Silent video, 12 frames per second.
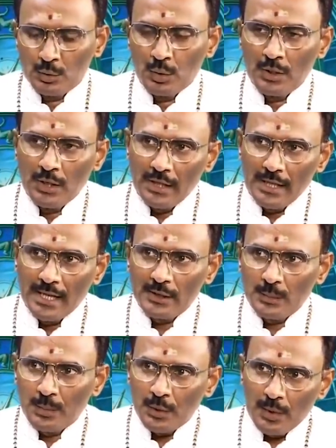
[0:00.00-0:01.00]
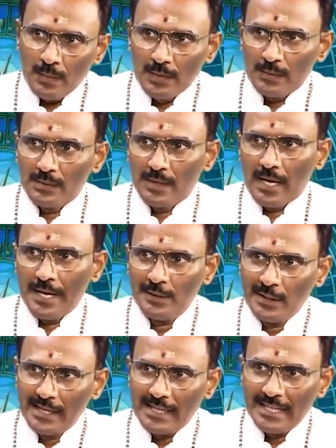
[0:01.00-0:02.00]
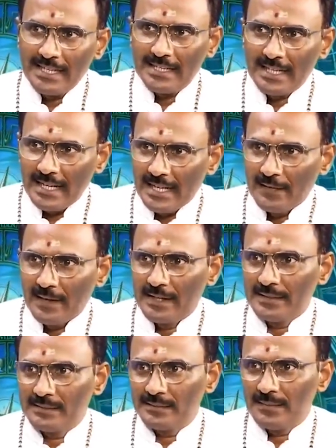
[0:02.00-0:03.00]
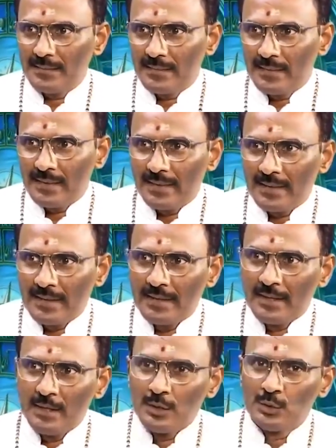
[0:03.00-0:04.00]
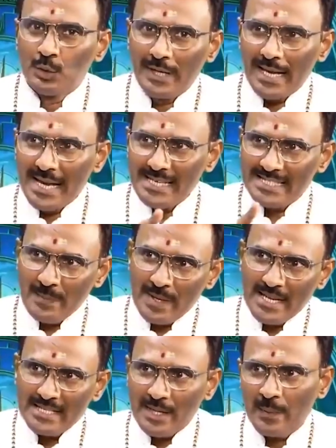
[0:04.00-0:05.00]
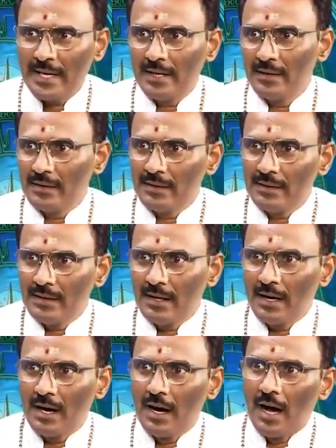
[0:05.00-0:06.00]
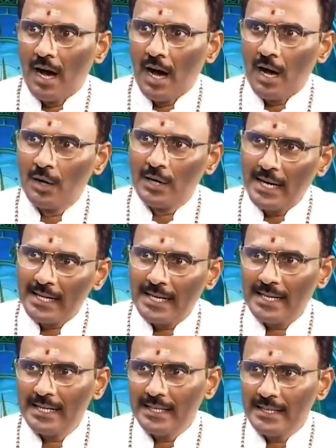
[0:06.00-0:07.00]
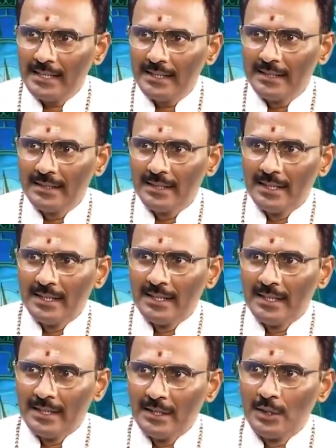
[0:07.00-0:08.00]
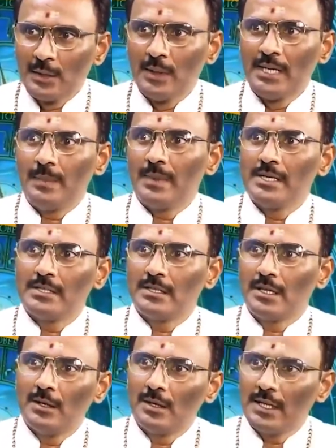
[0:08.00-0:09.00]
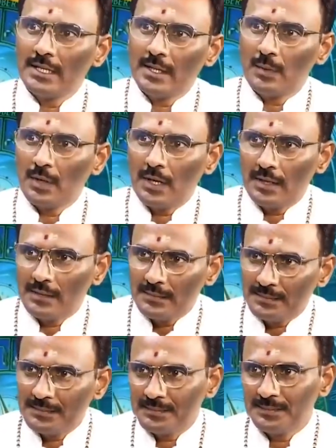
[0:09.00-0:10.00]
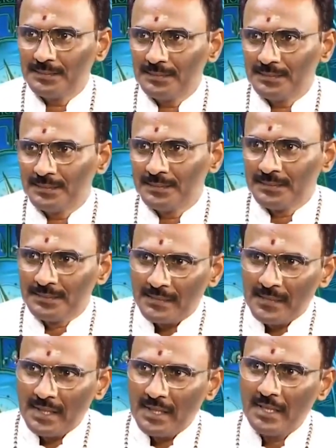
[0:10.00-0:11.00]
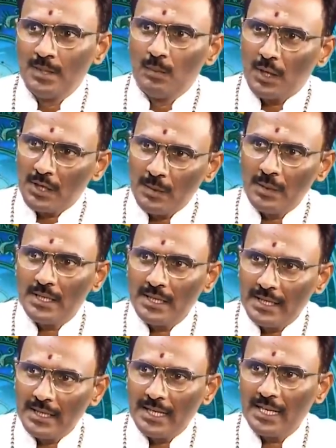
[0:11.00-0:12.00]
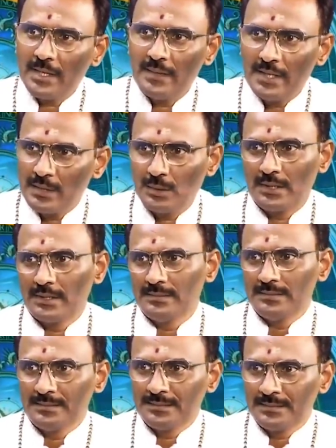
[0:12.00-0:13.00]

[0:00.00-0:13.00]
సూర్యోదయాత్ పూర్వం ఐదు గంటలకు నిద్ర లేవాలి సూర్యాస్తమయ సమయంలో ఆరు గంటలకి ఎటువంటి పరిస్థితుల్లోనూ నిద్రపోరాదు ఇది మొట్టమొదటి కీలకమైన సూత్రం